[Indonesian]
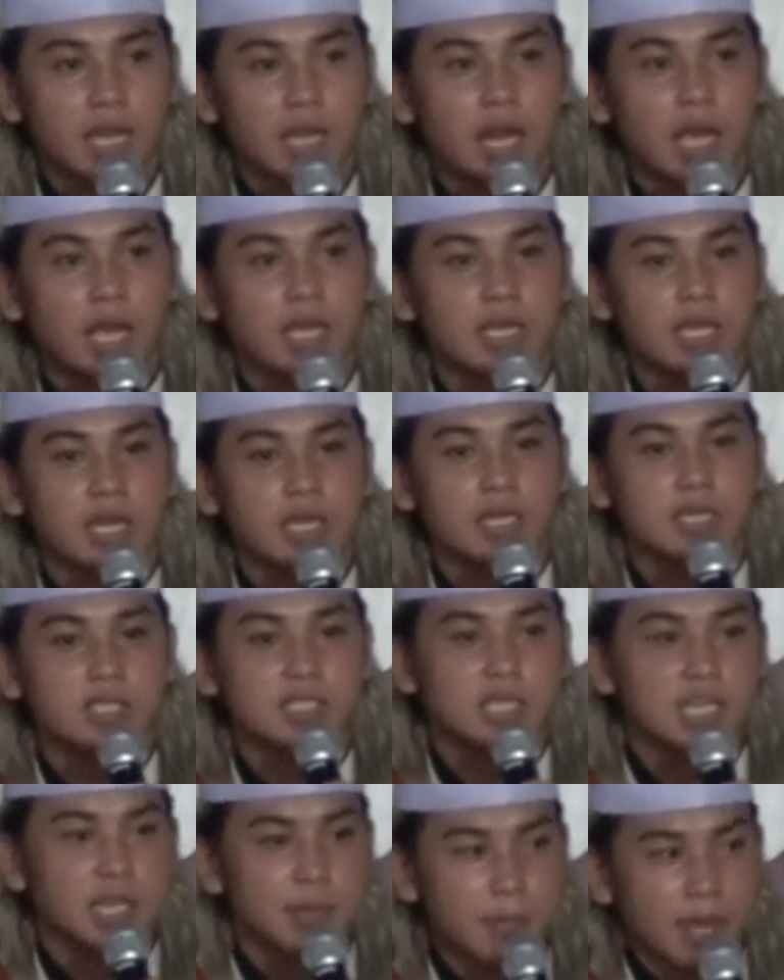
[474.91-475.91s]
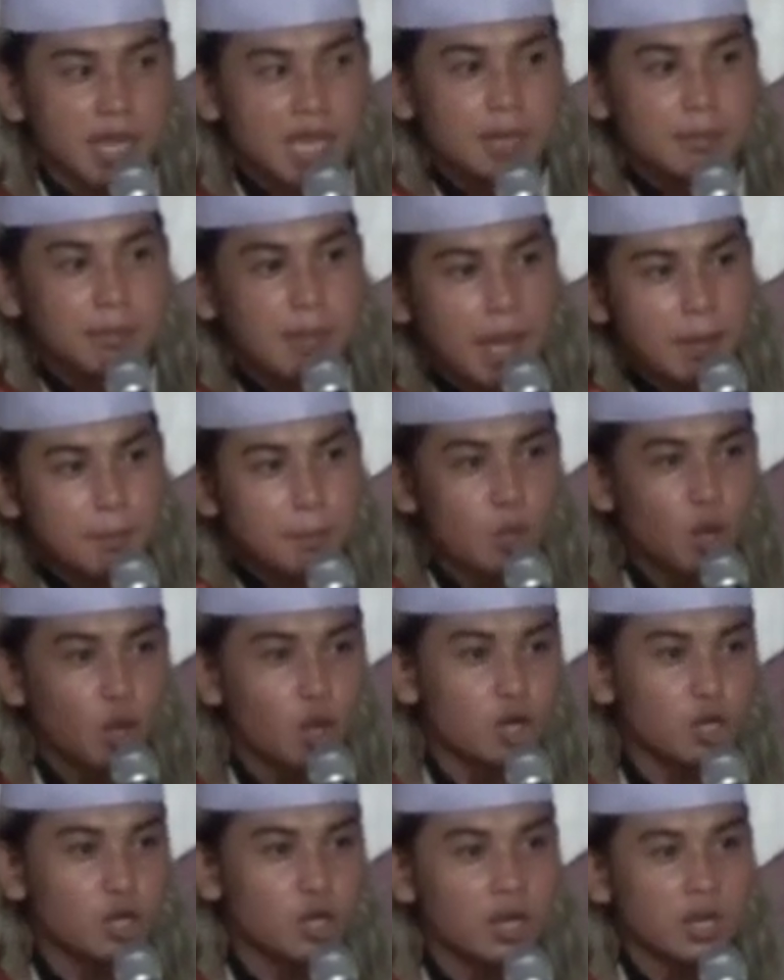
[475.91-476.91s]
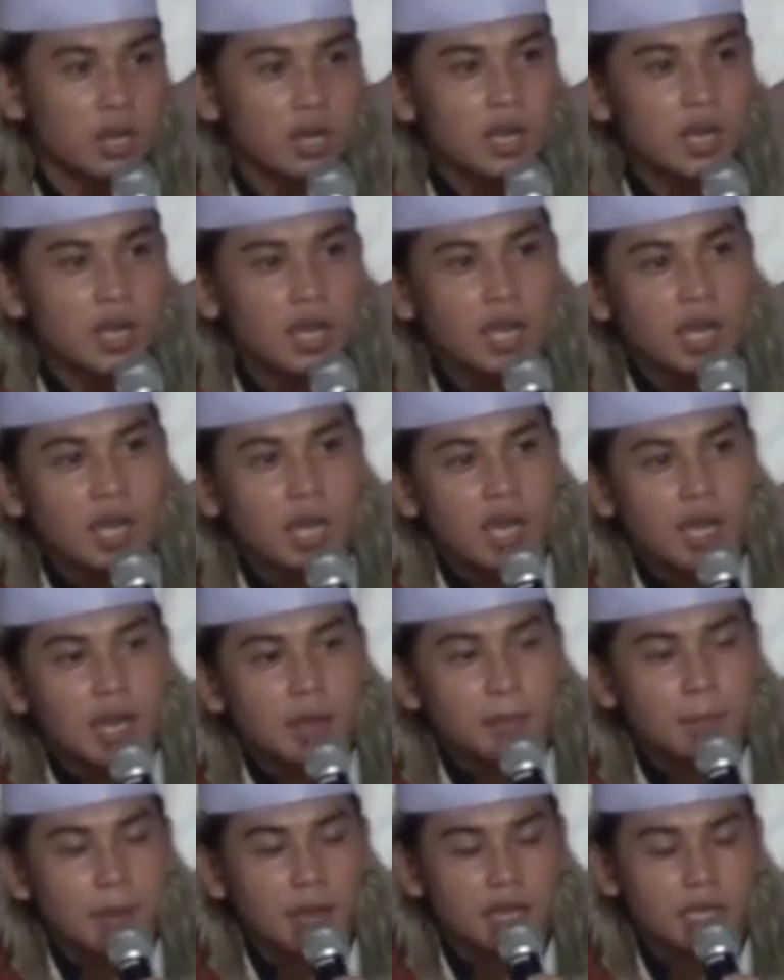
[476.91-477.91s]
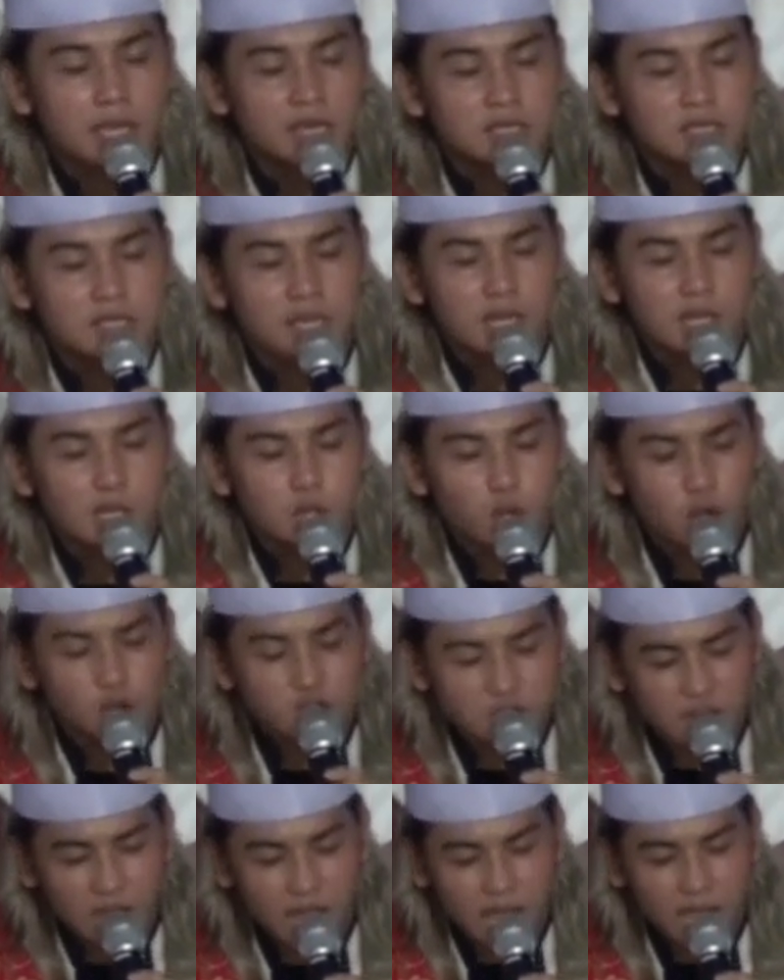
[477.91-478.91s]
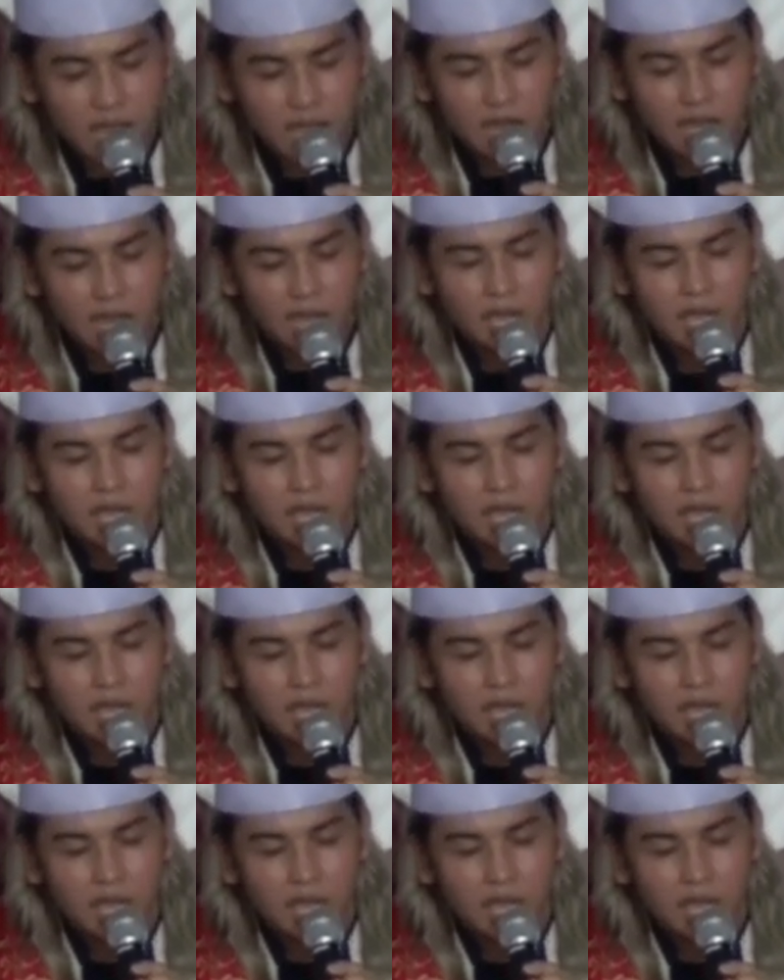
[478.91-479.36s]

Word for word: rakyat di sini makin makmur makin sentosa,